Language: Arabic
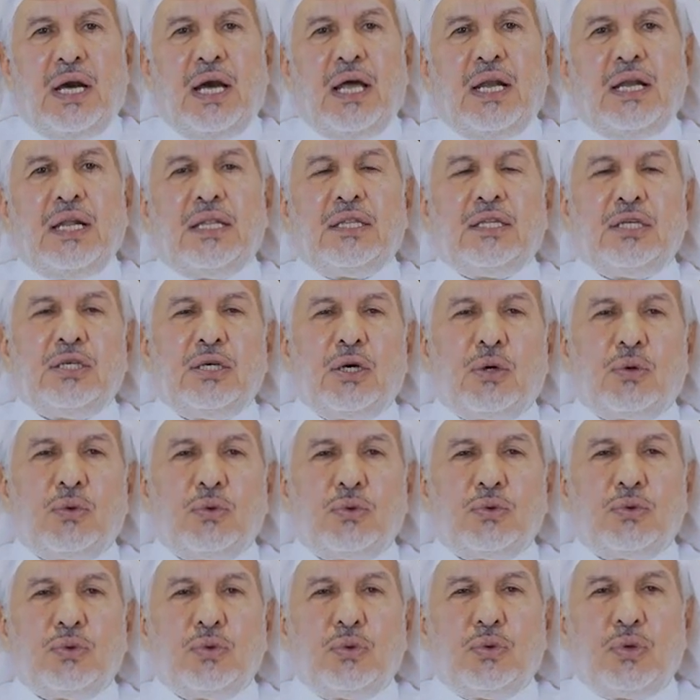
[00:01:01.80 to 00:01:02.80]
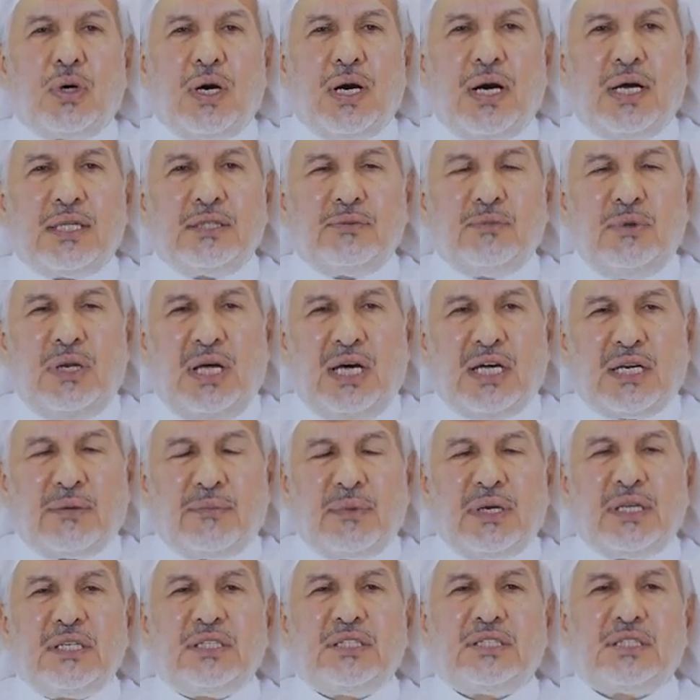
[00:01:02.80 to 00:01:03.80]
الذي يقوده خادم
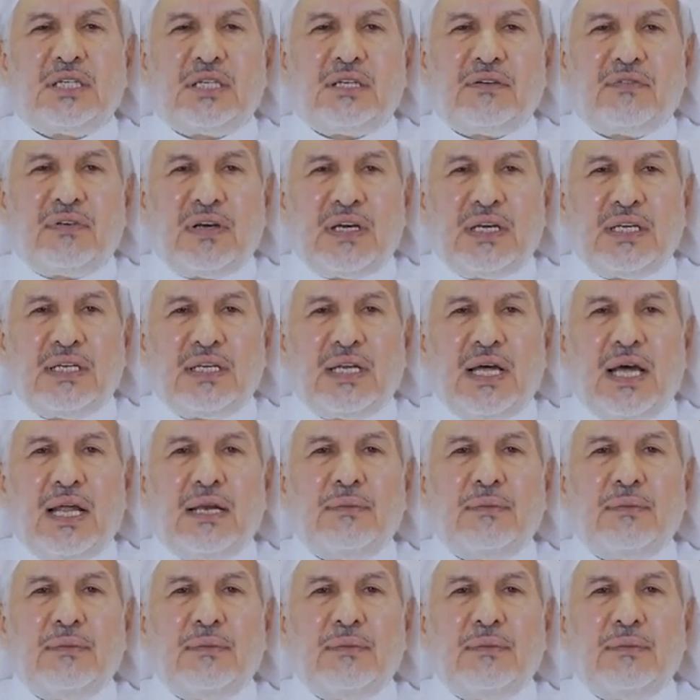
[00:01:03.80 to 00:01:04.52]
الحرمين الشريفين